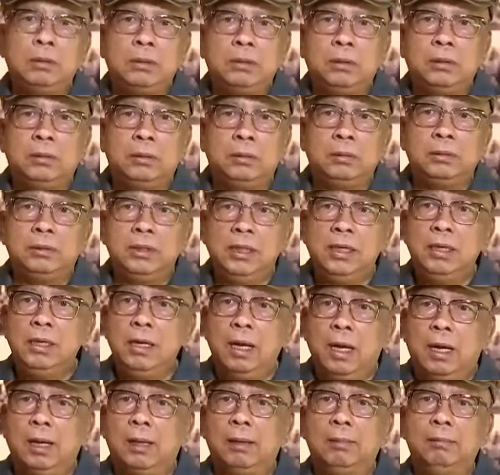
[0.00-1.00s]
giữ
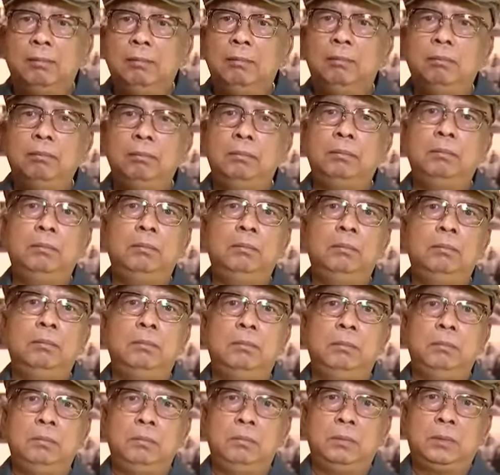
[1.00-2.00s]
được
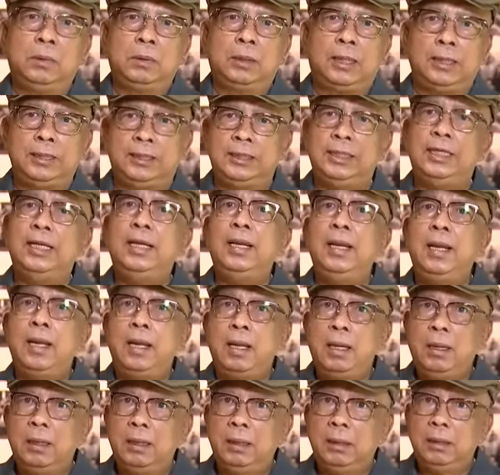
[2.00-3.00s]
cái chính nghĩa
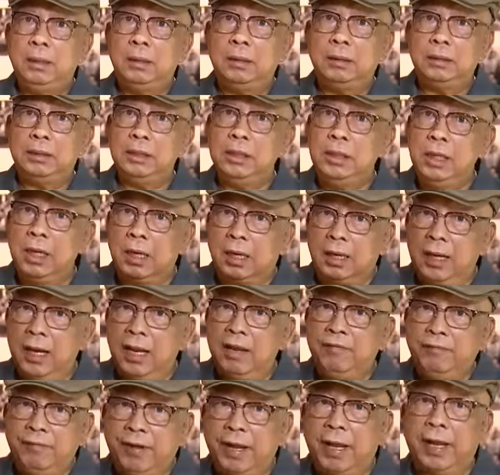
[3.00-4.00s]
giữ được cái lẽ
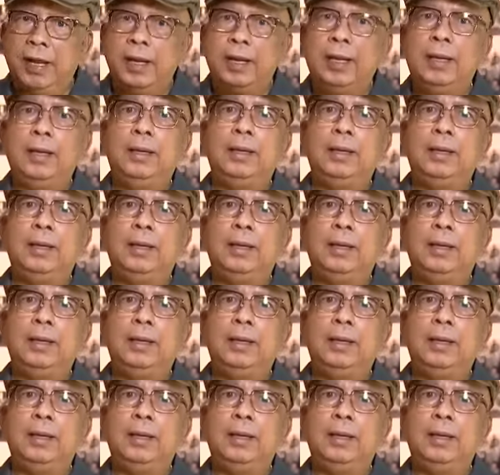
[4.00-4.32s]
phải